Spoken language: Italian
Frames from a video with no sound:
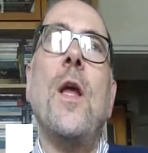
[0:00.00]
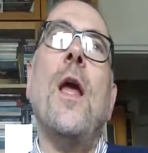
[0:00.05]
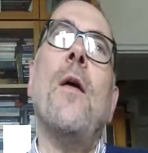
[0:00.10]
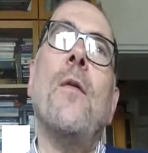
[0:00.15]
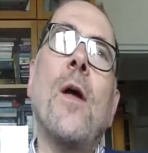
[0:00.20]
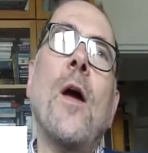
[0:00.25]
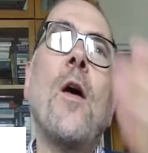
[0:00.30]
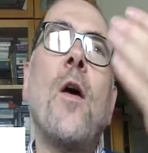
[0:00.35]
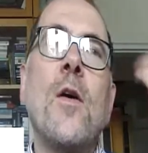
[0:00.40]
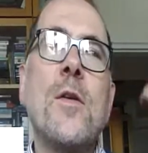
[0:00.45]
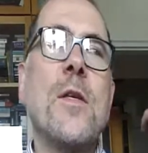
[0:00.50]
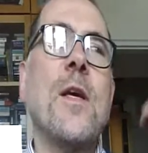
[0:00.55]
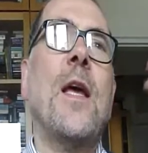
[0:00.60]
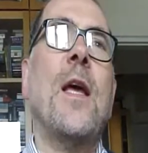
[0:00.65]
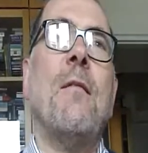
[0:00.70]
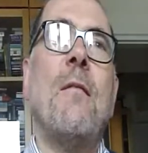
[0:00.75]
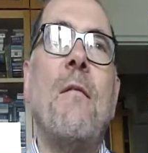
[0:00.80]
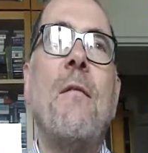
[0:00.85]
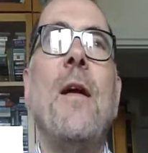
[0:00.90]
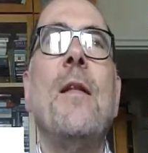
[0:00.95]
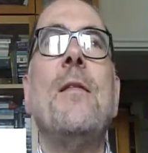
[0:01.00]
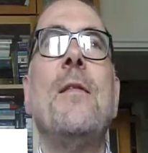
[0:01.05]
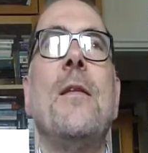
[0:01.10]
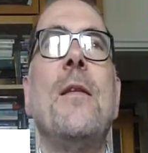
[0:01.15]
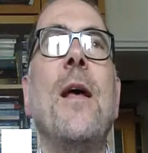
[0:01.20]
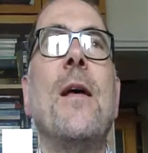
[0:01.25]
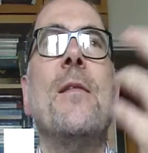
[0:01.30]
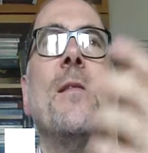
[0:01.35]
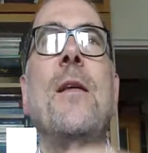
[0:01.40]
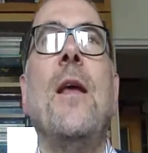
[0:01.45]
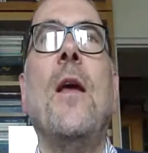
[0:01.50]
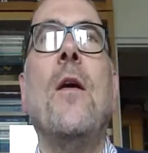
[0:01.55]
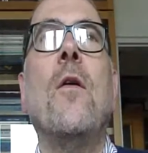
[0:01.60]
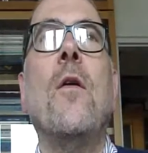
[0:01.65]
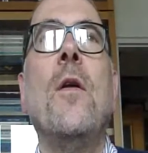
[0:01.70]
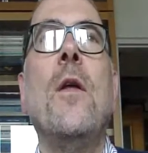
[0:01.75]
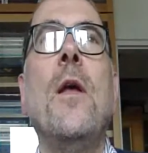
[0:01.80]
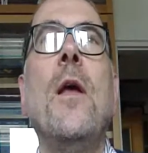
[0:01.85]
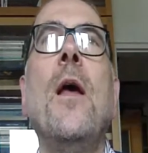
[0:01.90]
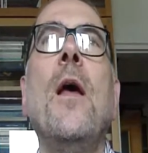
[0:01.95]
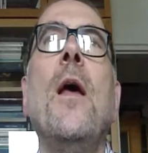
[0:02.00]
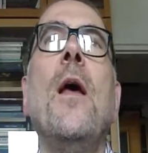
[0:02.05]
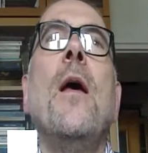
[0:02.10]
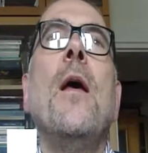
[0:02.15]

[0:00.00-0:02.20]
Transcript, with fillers: è una cosa che va avanti da secoli.